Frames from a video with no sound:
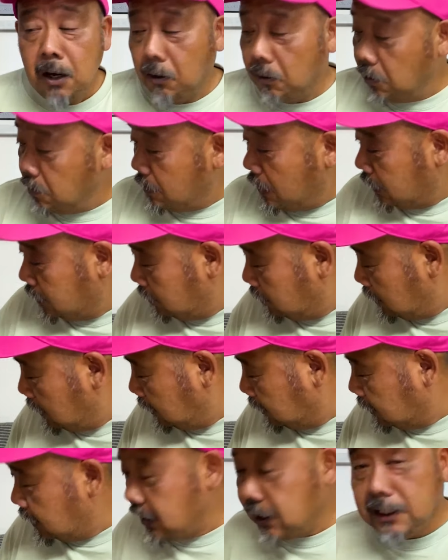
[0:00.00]
これもあの
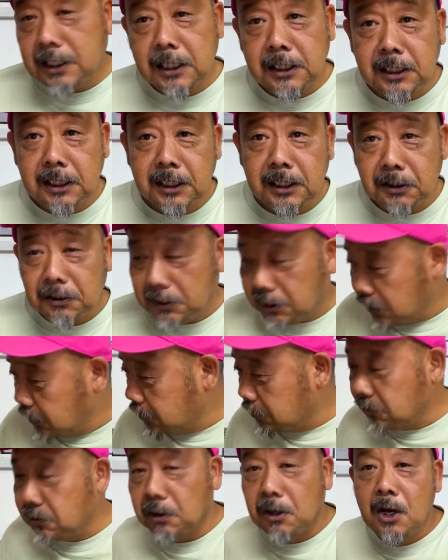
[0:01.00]
エスエヌエス に載せて
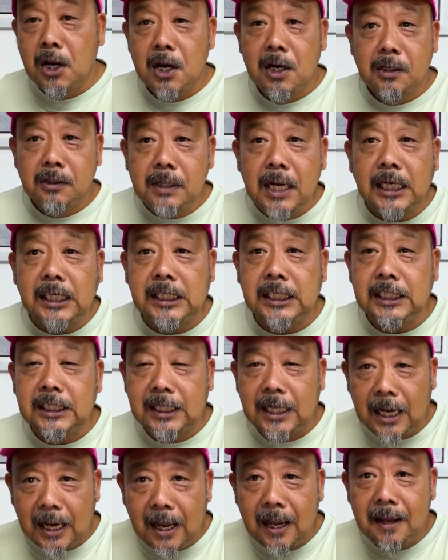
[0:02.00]
ちょっと嬉しいん
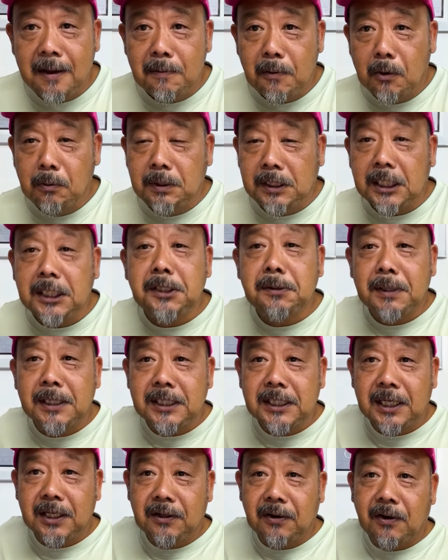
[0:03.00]
でお見せしま
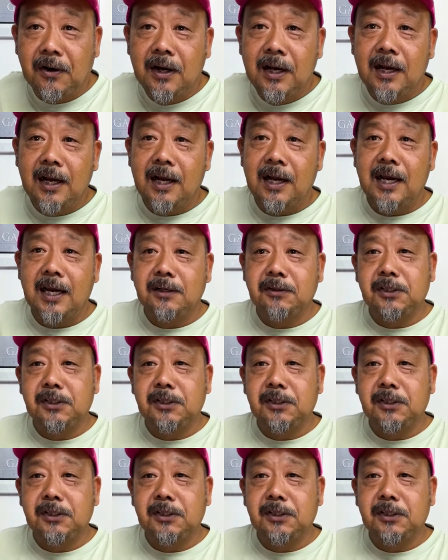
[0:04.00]
すけど、えー、